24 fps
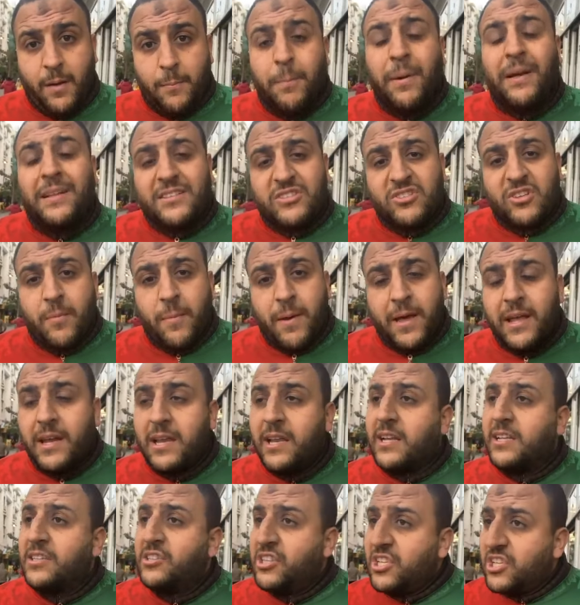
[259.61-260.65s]
ها آه، بعض
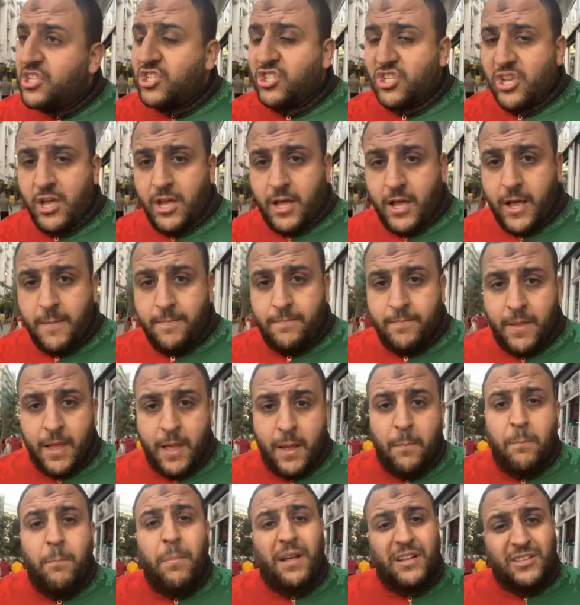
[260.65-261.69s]
الجماهير اللي كدير الشغب
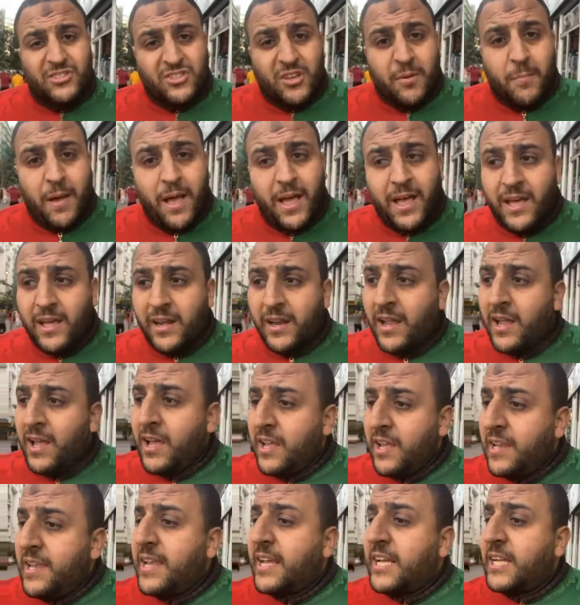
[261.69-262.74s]
بعض
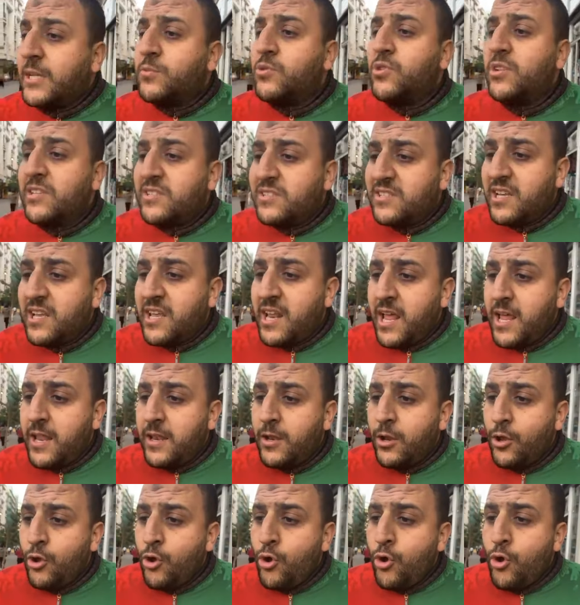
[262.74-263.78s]
الجماهير اللي كتمشي
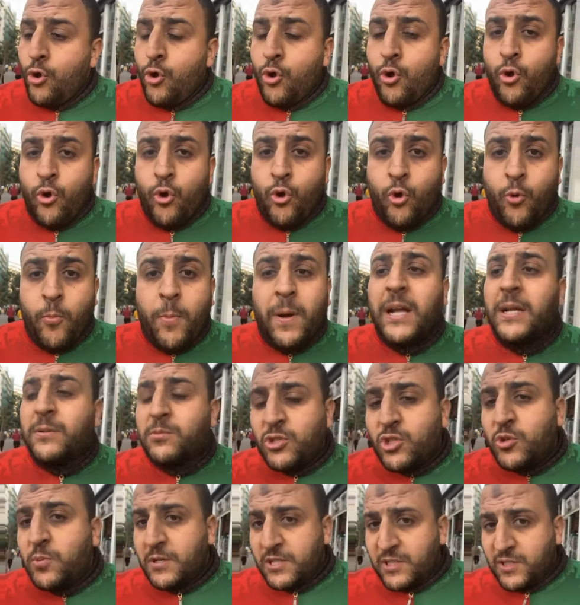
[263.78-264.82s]
للتيران
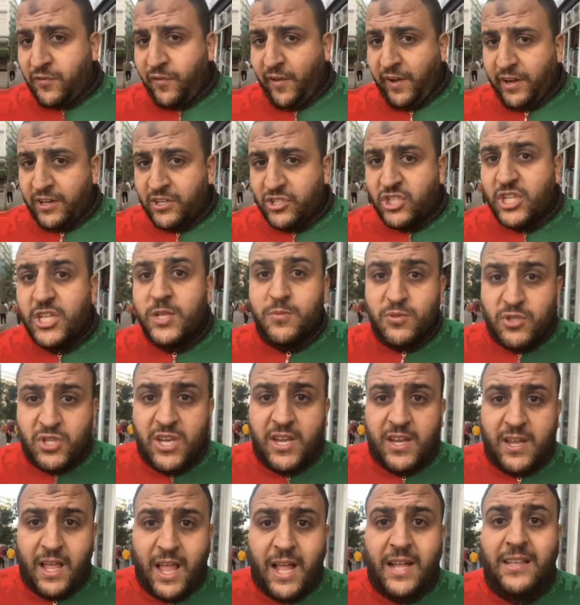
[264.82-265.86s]
وما كتمشيش باش تتفرج
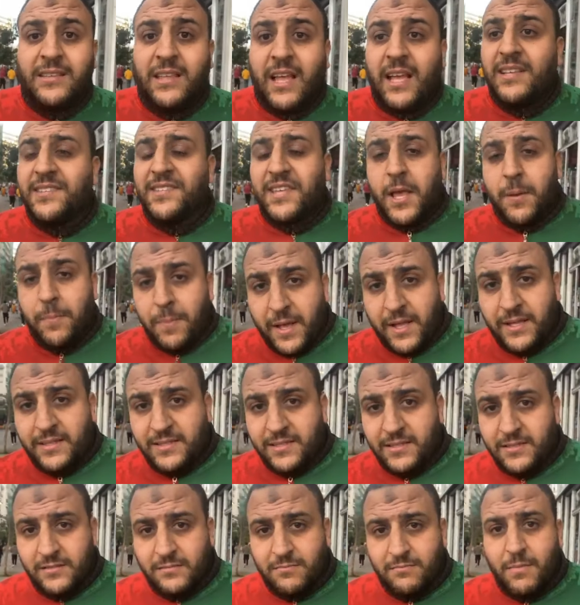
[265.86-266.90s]
كتمشي عندها
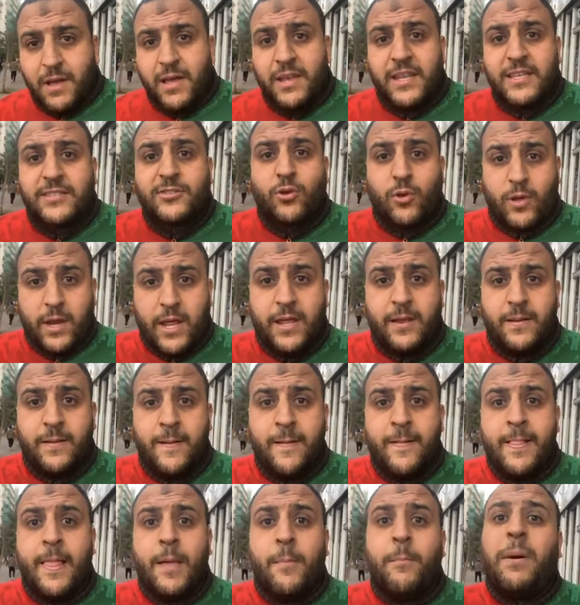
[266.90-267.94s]
حسابات مع ناس
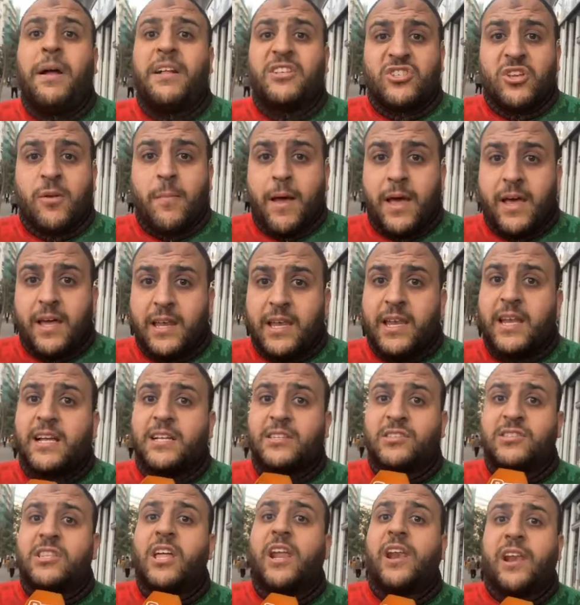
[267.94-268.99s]
اخرين بعض الجماهير
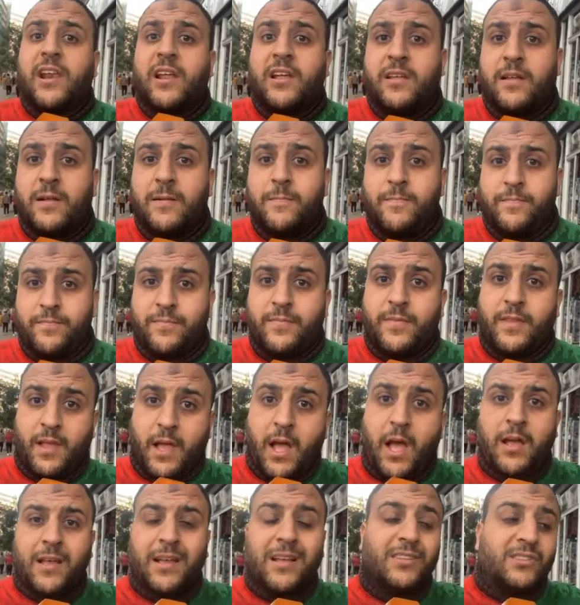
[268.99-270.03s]
اللي كتضرك
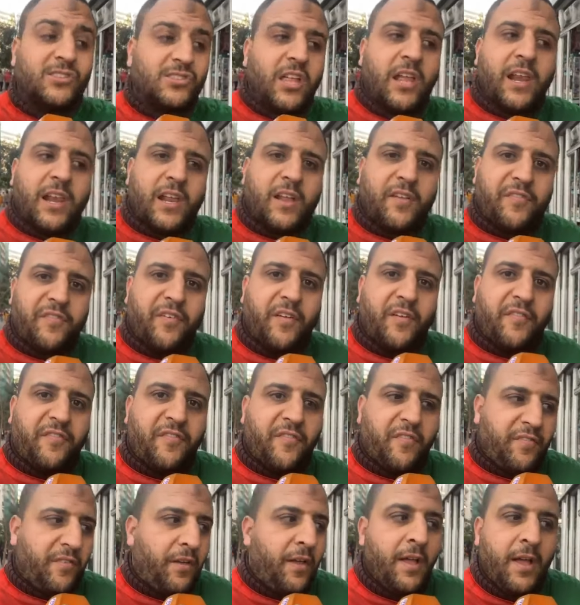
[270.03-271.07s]
ها آه، كتضرك
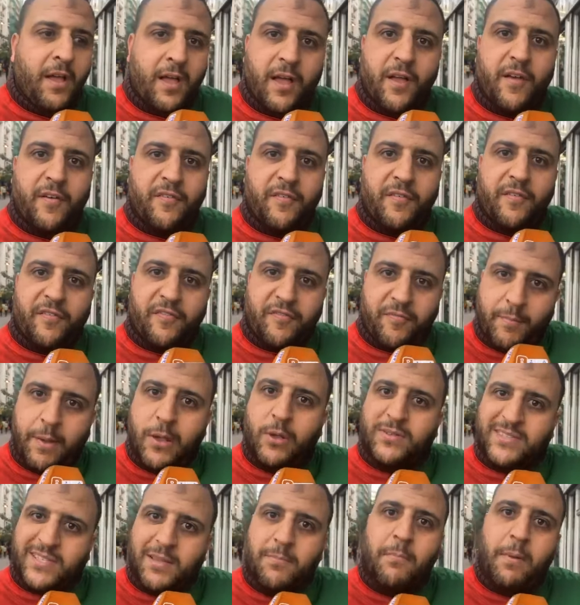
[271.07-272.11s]
في, في,
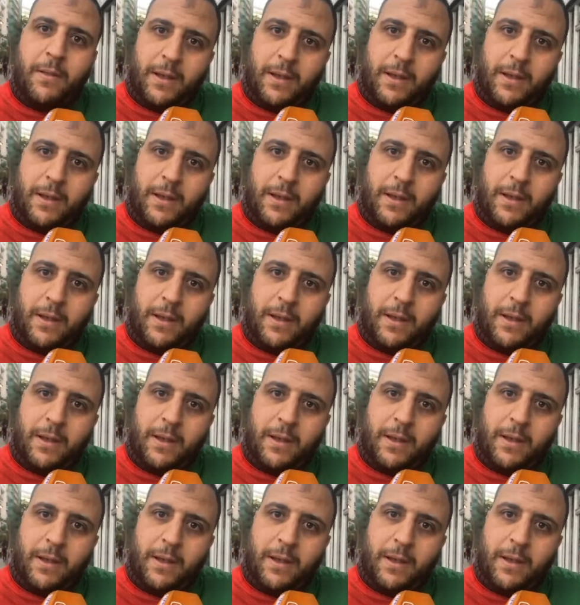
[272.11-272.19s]
في ما